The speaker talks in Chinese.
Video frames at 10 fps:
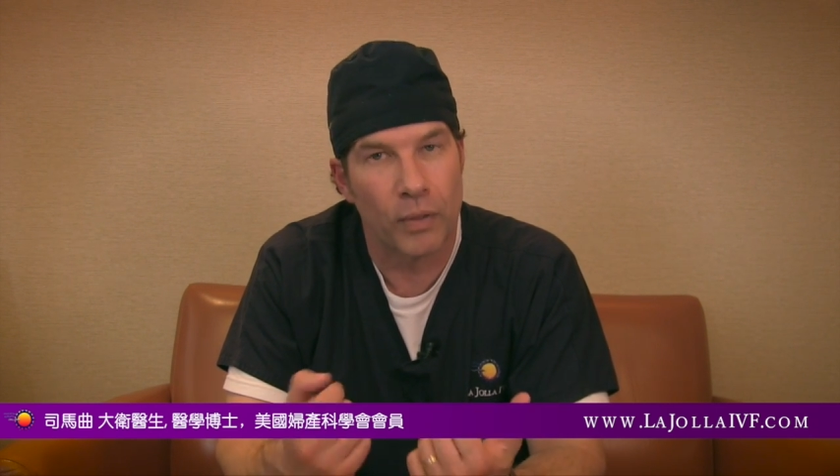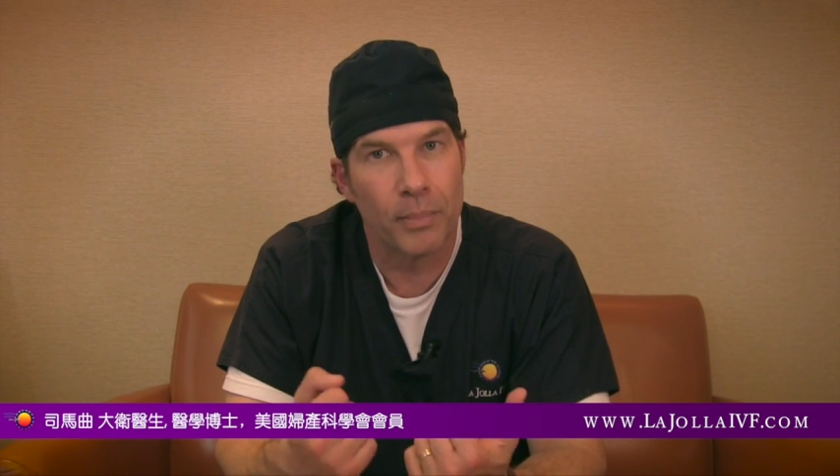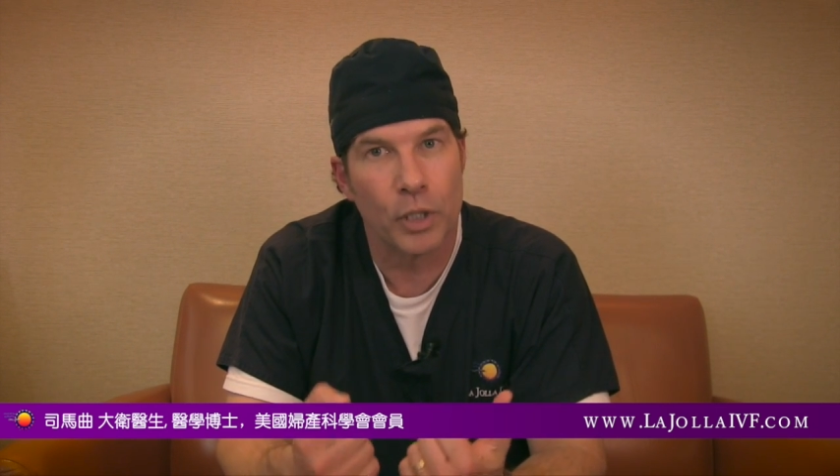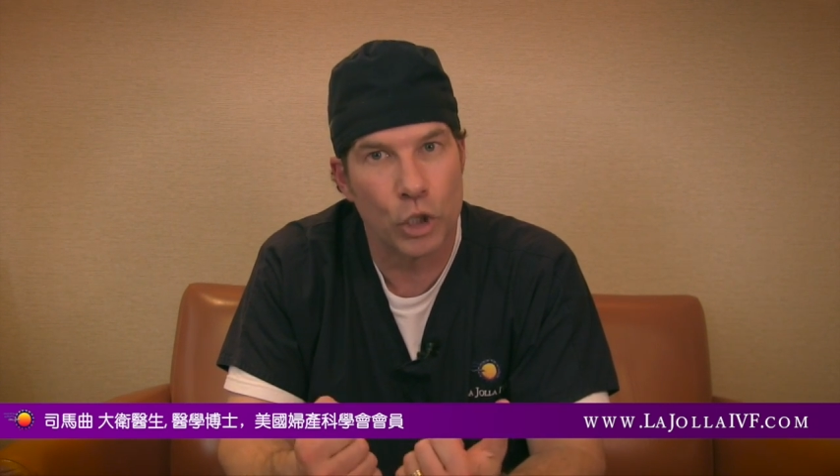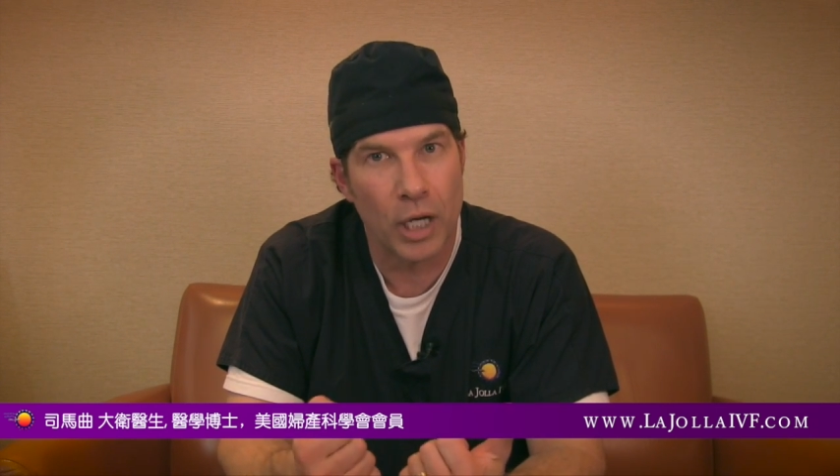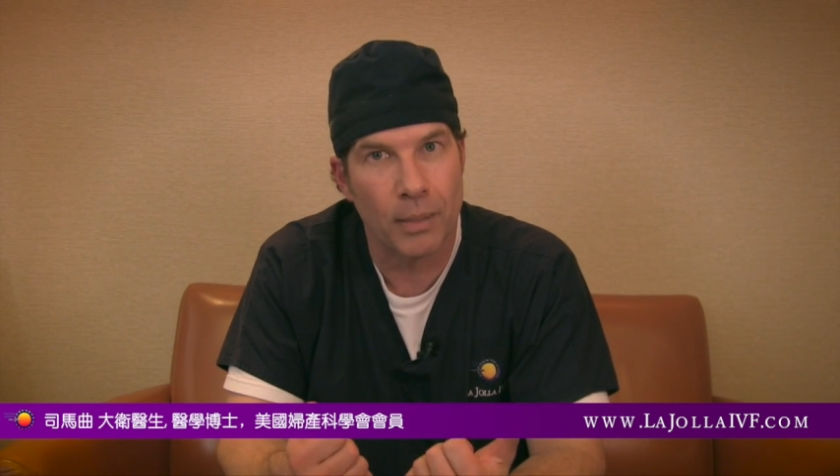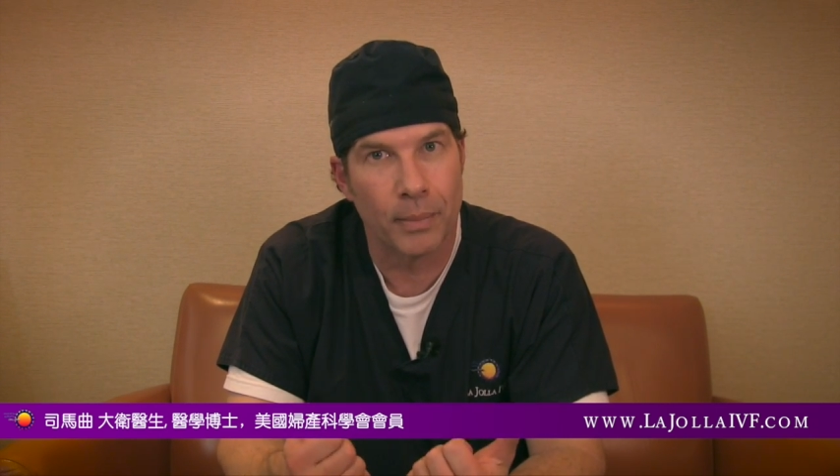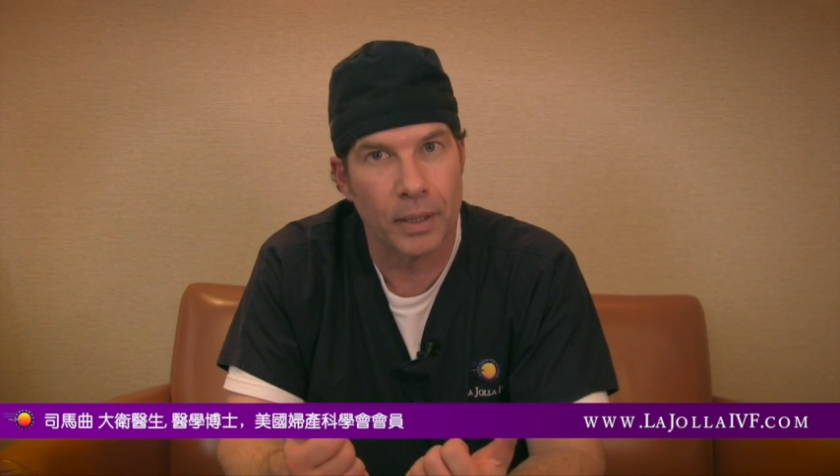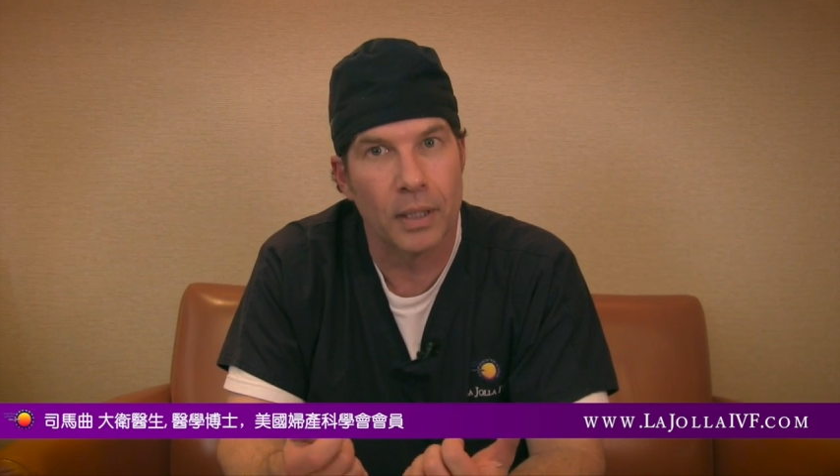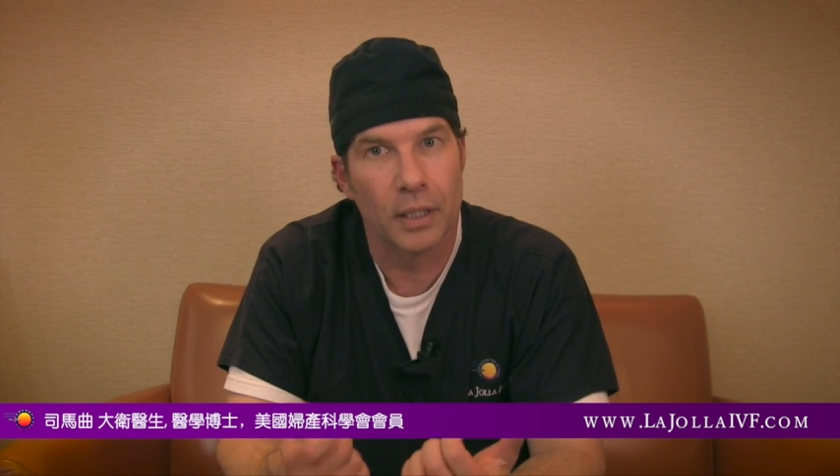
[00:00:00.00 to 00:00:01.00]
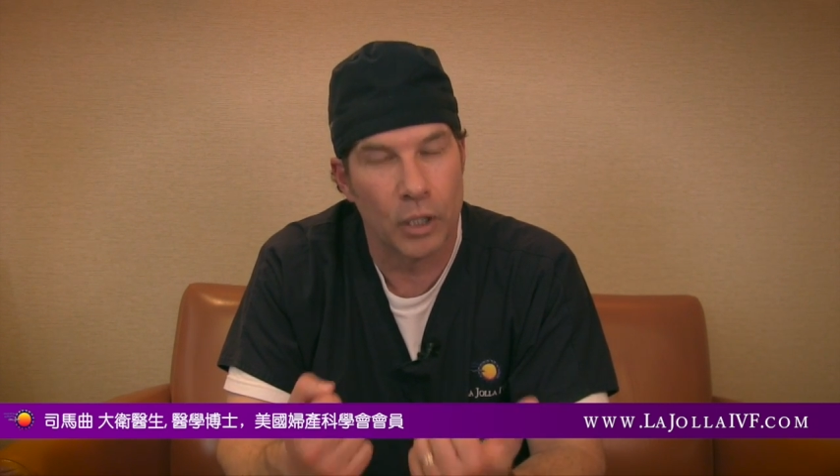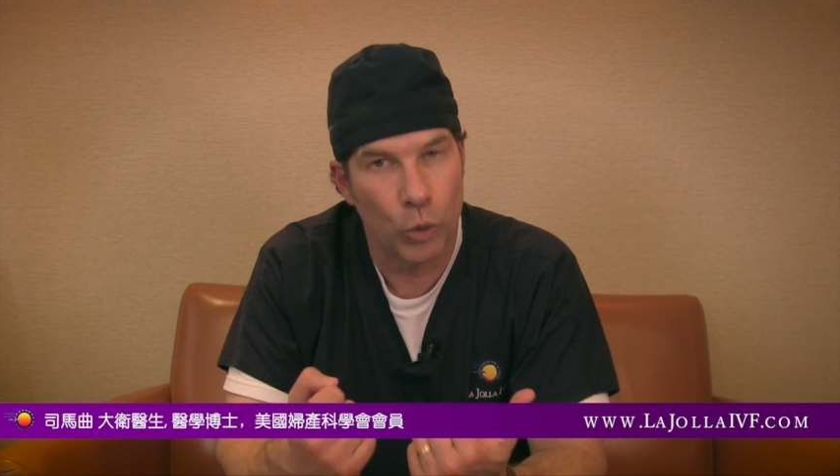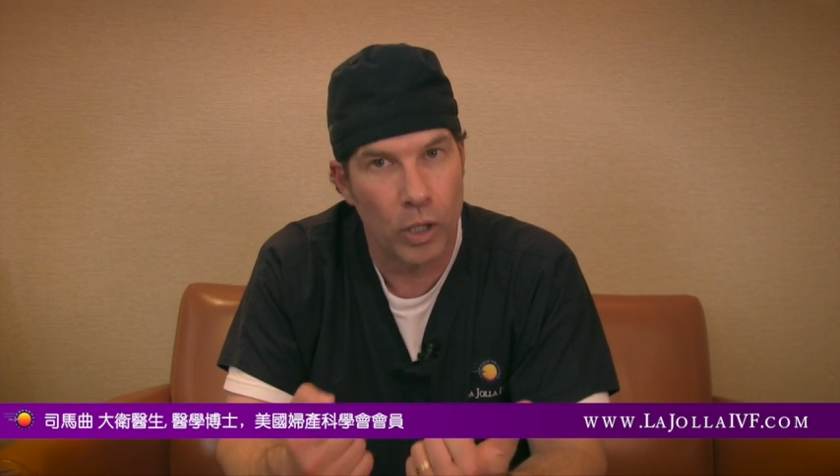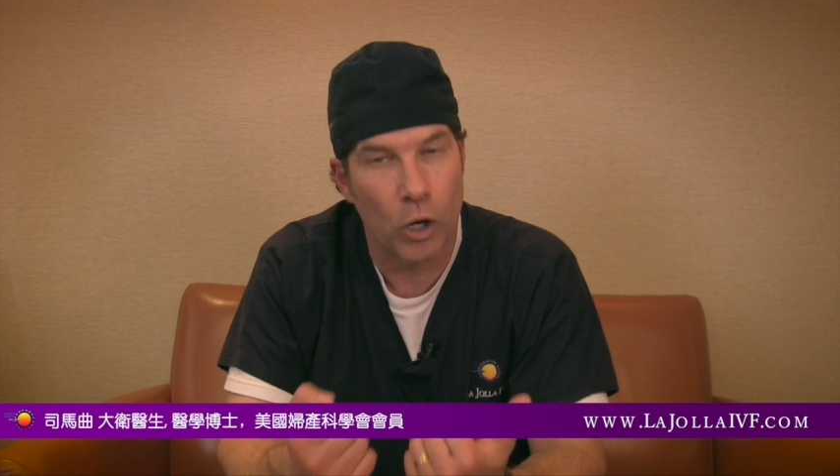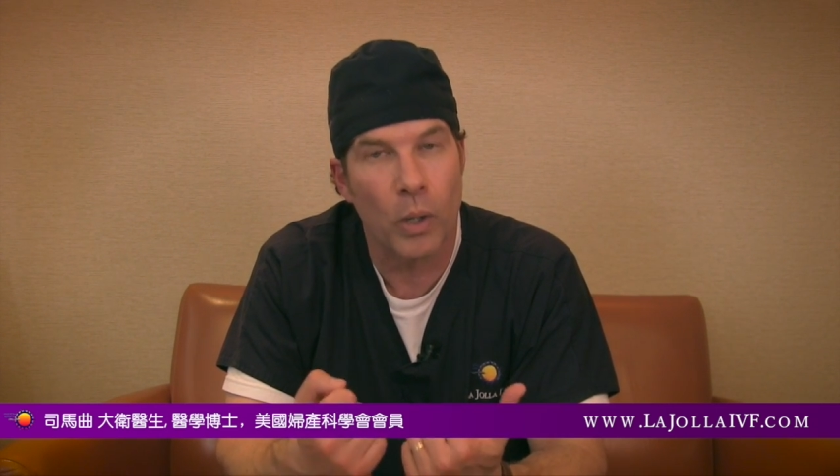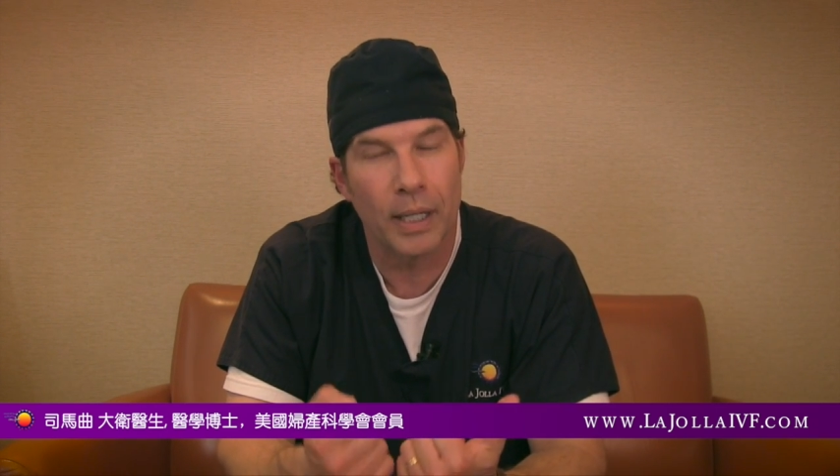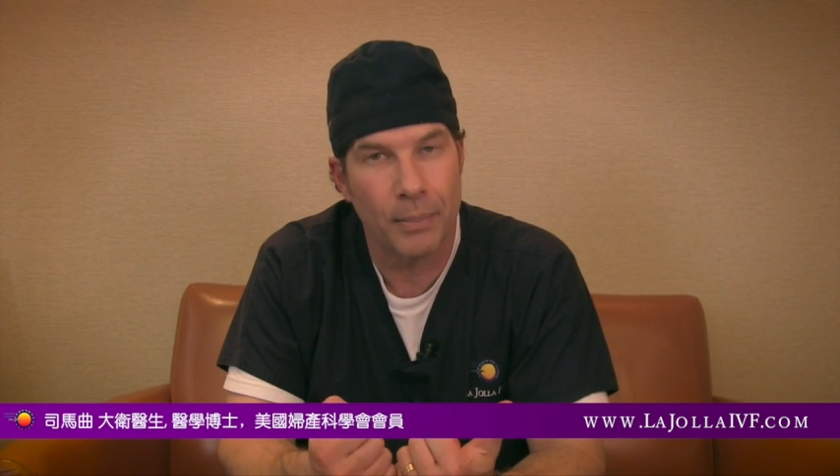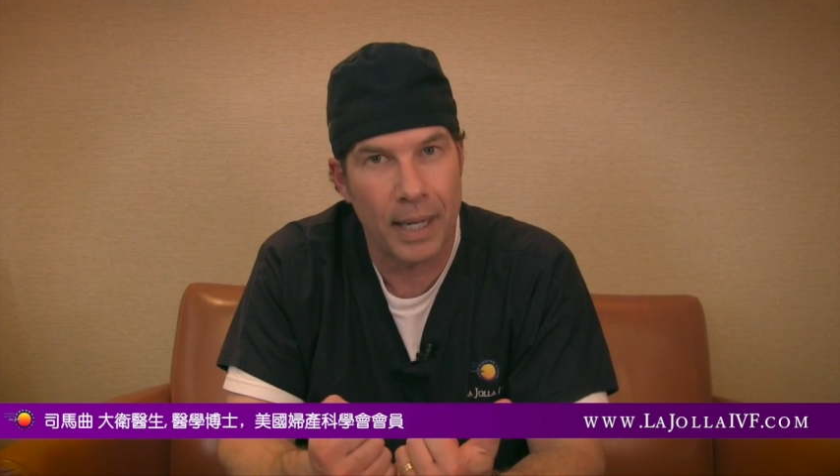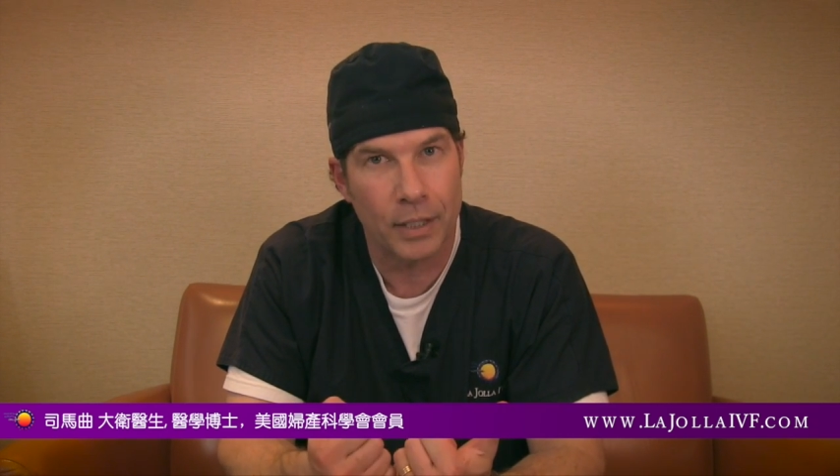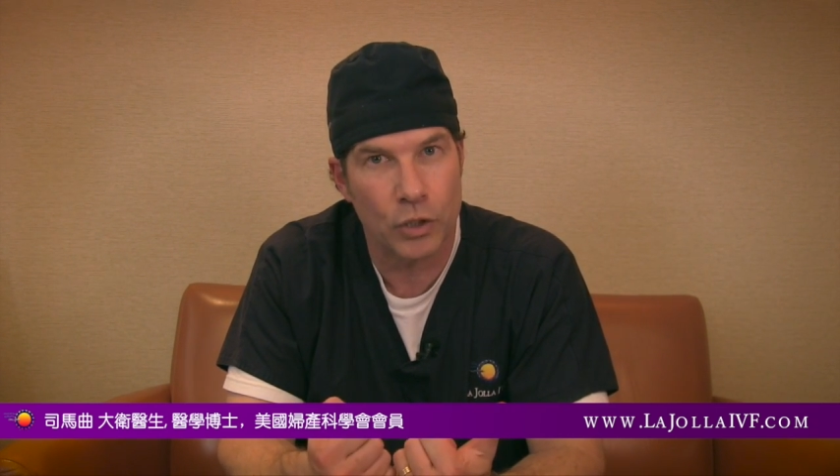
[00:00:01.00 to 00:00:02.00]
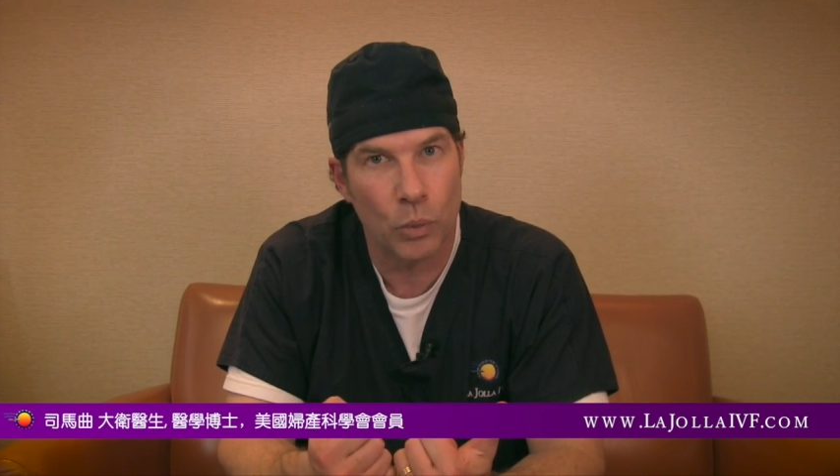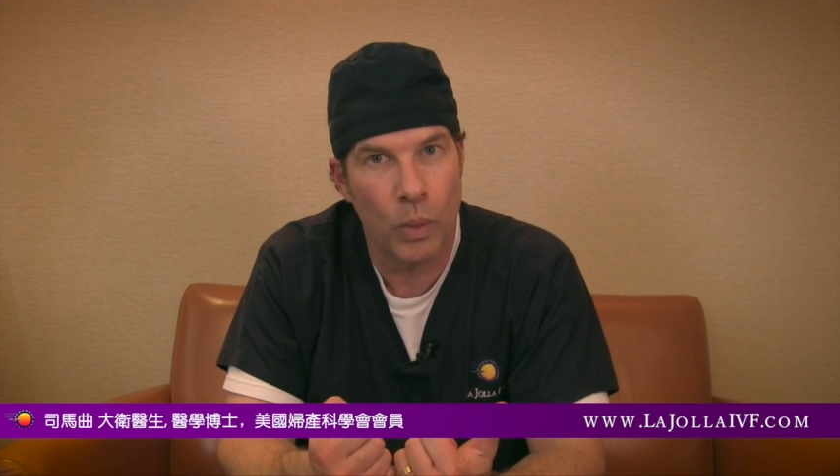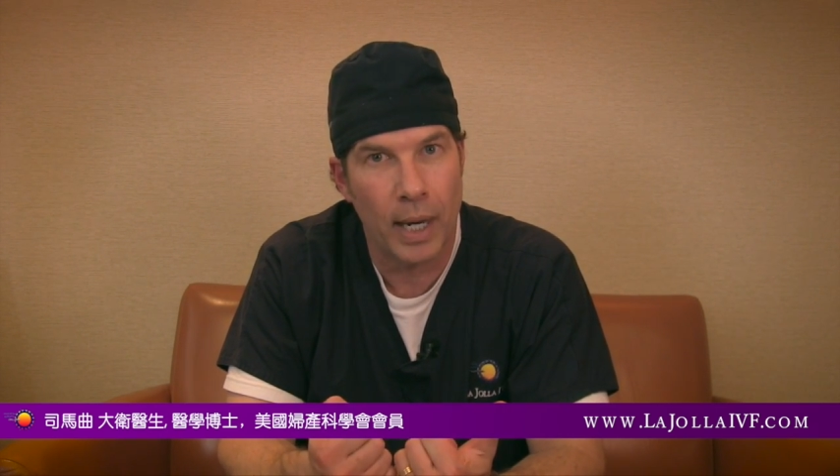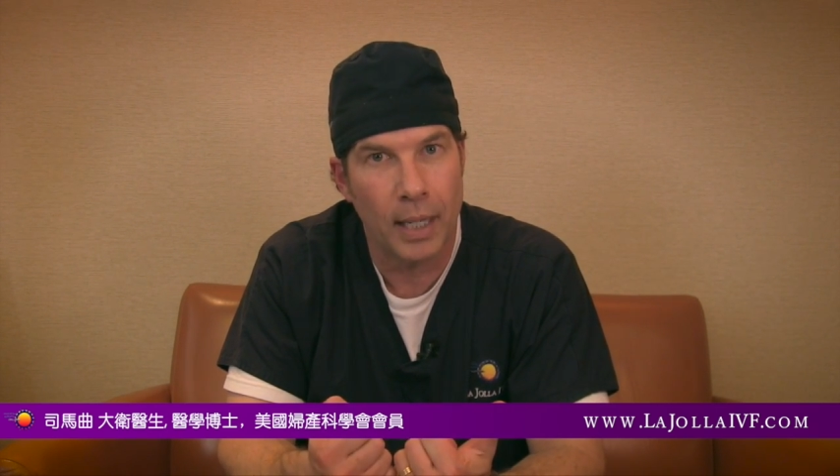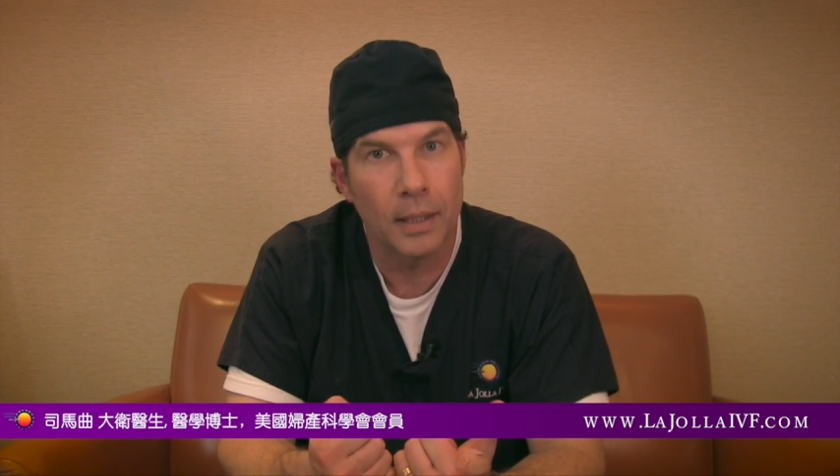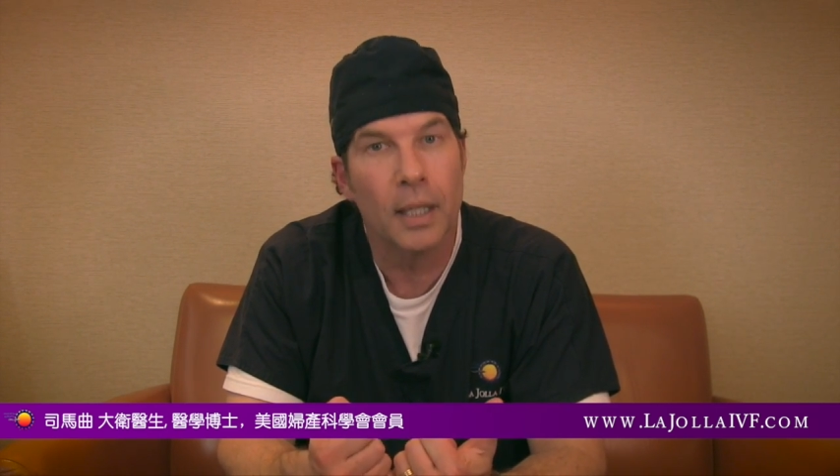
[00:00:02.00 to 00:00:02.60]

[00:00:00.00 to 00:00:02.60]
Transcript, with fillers: 去世的男士身上取得精子。